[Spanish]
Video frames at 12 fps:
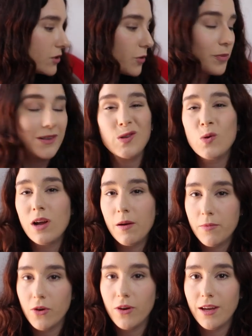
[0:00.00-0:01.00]
supuesto un
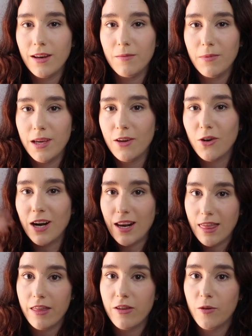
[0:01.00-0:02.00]
cambio en mi
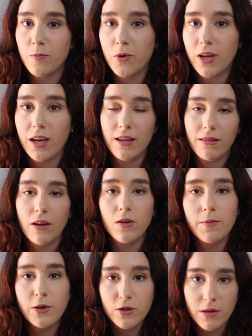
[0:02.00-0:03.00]
organización porque
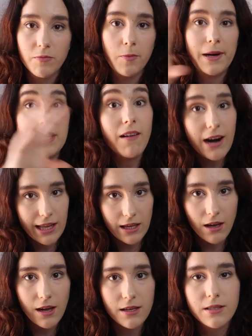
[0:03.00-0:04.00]
tengo menos tiempo para trabajar
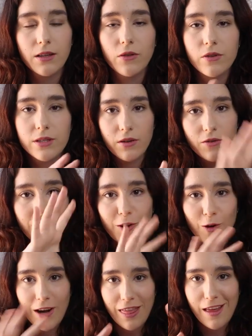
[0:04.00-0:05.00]
aquí en casa, entonces tengo
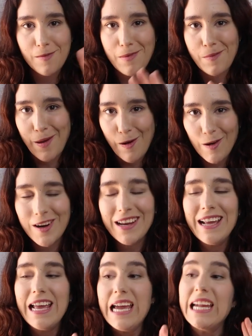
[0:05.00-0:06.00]
que organizarme mejor
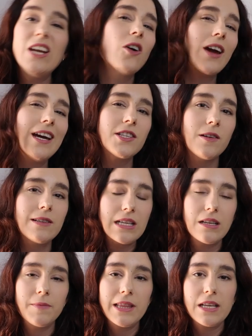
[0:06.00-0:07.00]
y lo que he hecho
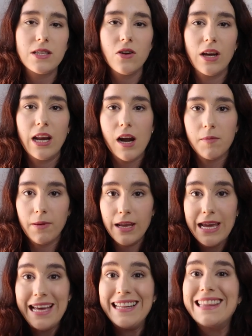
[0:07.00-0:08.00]
básicamente ha sido
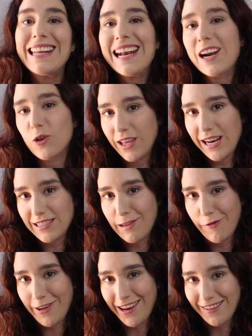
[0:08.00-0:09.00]
crearme tres rutinas
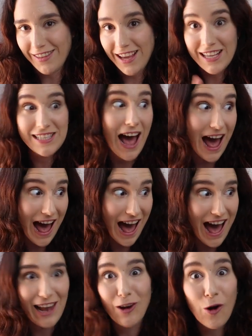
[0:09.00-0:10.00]
diferentes
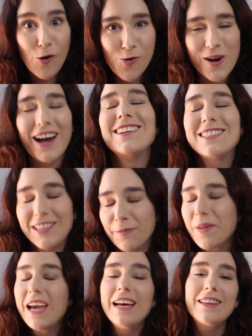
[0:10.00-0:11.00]
ah, locura,
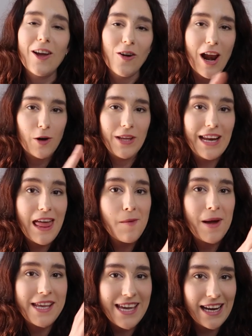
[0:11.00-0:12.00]
sí. Tengo la rutina
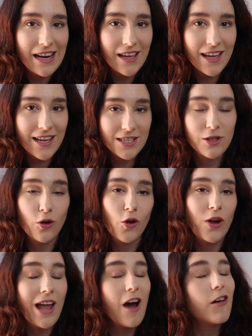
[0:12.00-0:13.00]
de mañana, que es
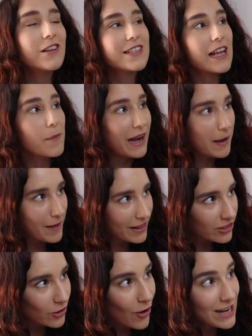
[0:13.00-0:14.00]
todo lo que hago desde que me
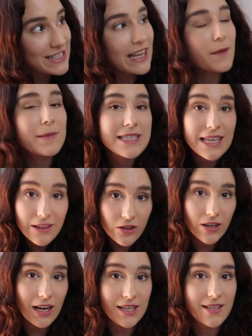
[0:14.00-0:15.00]
levanto hasta que me
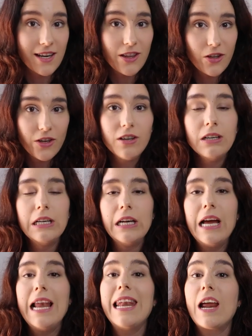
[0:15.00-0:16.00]
siento en el escritorio.
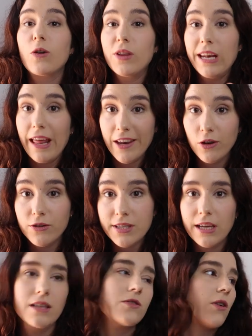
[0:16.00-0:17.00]
La rutina de
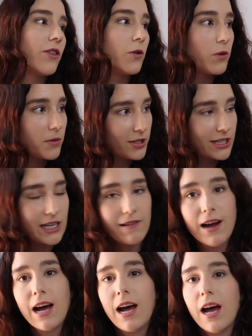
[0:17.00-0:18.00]
noche, que es cuando vuelvo de
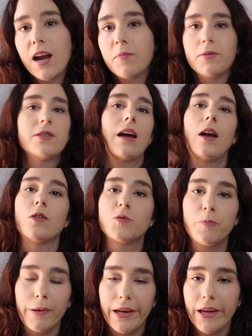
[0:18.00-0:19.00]
trabajar, pues sacar
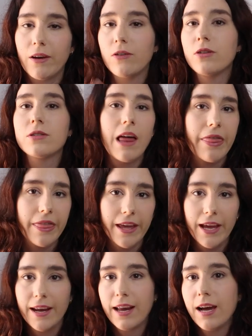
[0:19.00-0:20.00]
los perros, la
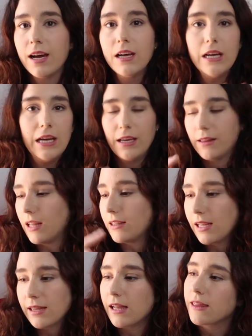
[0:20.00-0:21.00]
cena,
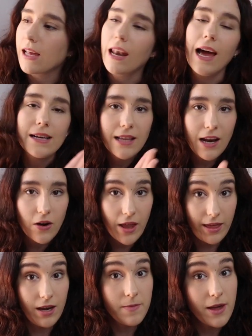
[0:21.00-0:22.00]
tal, tal, tal, tal, hasta la
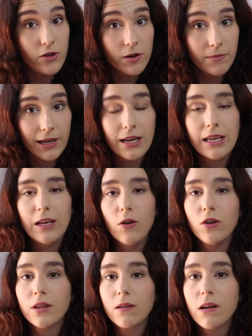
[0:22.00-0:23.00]
hora de irme a dormir. Y
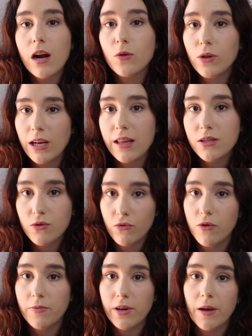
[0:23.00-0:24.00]
luego tengo una rutina de
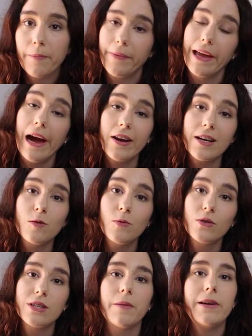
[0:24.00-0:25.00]
estudio porque ahora,
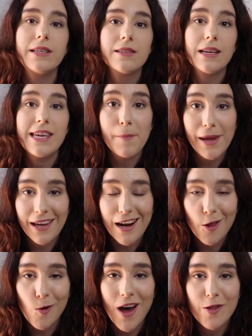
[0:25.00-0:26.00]
como sabéis, ya me he
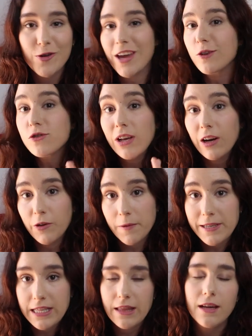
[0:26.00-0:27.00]
graduado, ya no estoy en la
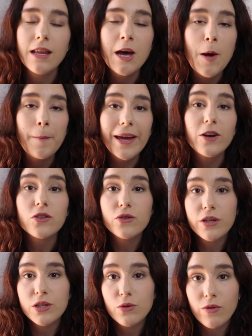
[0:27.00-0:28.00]
universidad, pero
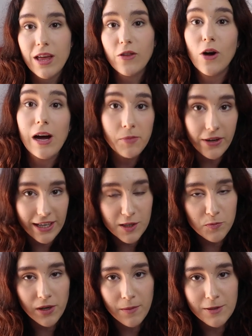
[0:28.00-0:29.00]
estoy estudiando
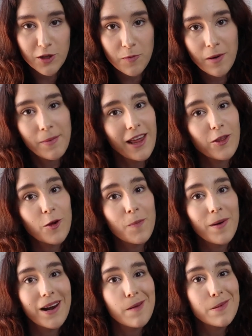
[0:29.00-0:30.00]
japonés porque me estoy
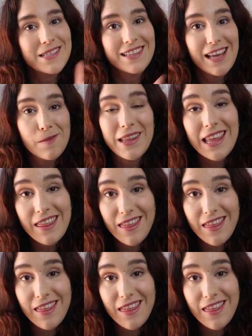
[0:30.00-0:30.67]
preparando para presentarme en